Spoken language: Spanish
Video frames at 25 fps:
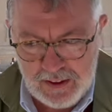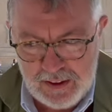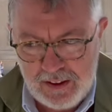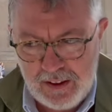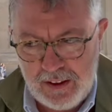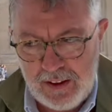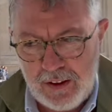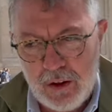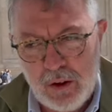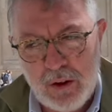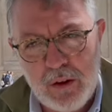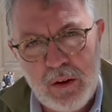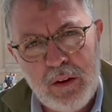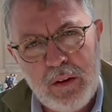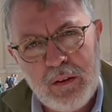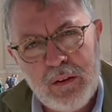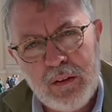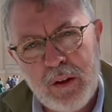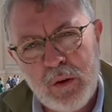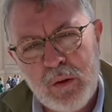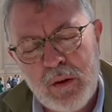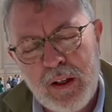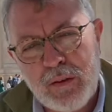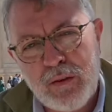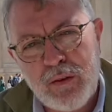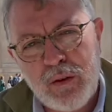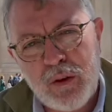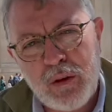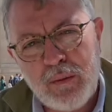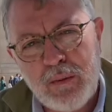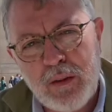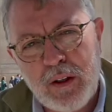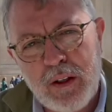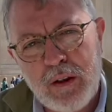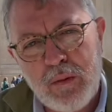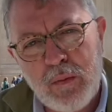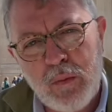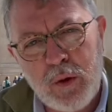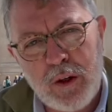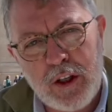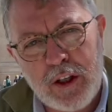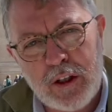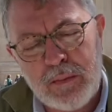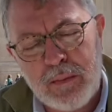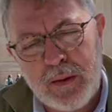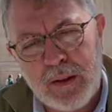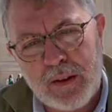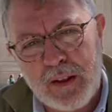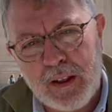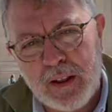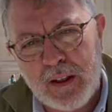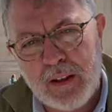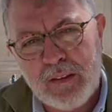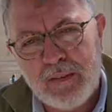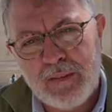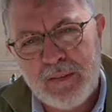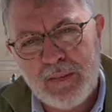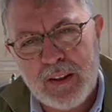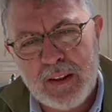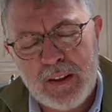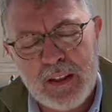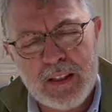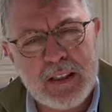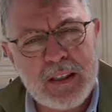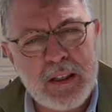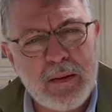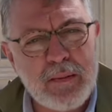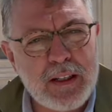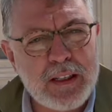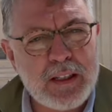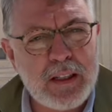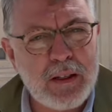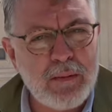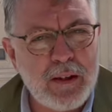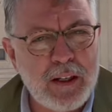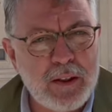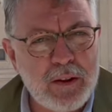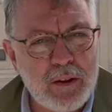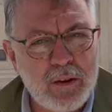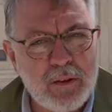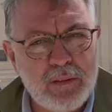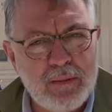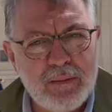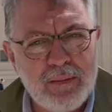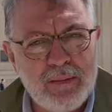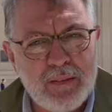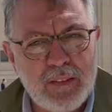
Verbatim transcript: Y hoy de una forma muy especial en este mes de mayo,